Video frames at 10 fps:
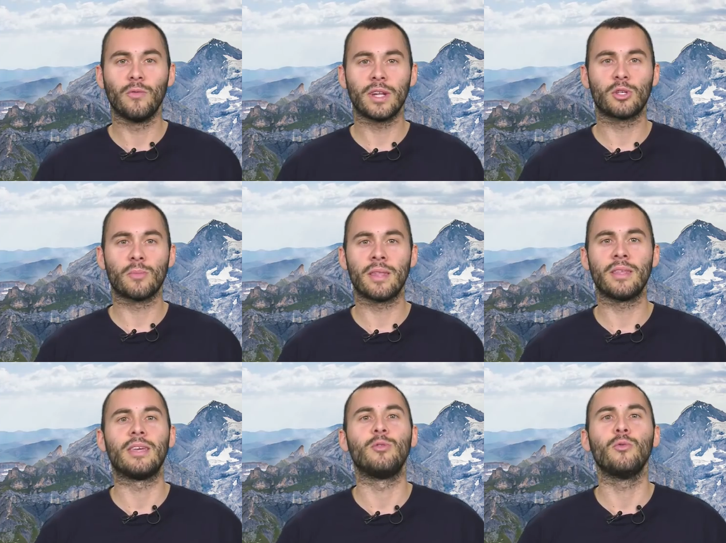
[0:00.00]
Nouvelle
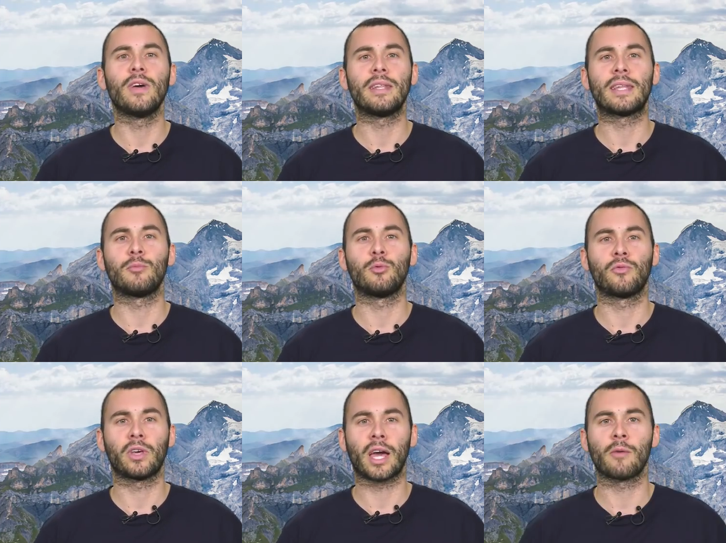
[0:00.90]
semaine et nouvelle étape du
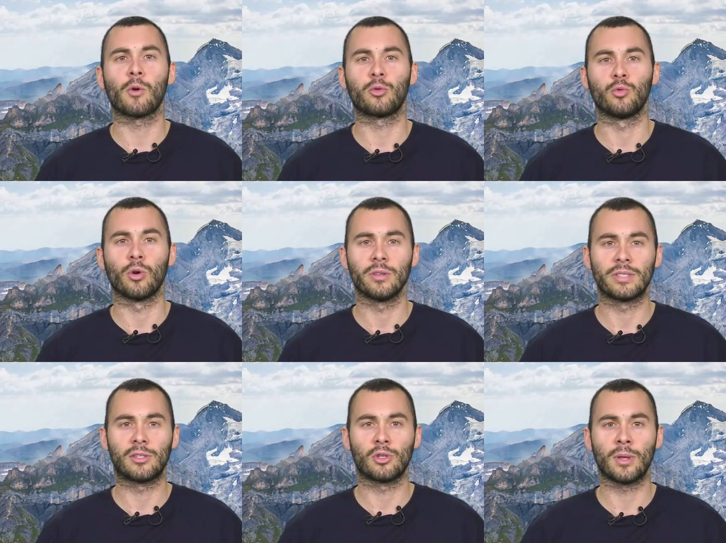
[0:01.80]
Freeride World Tour.
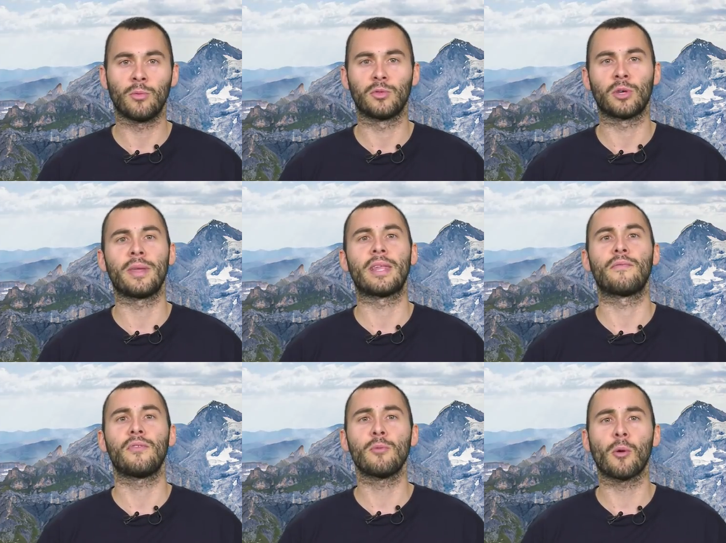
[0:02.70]
Cette semaine, on vous emmène à
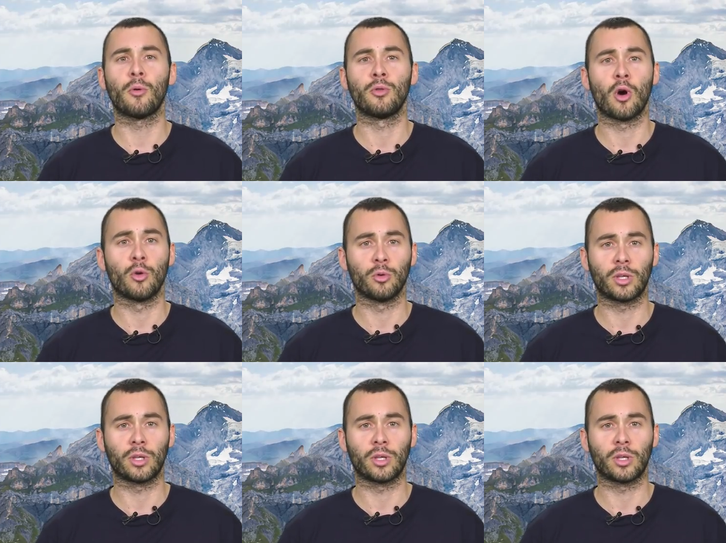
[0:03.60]
Fieberbrunn en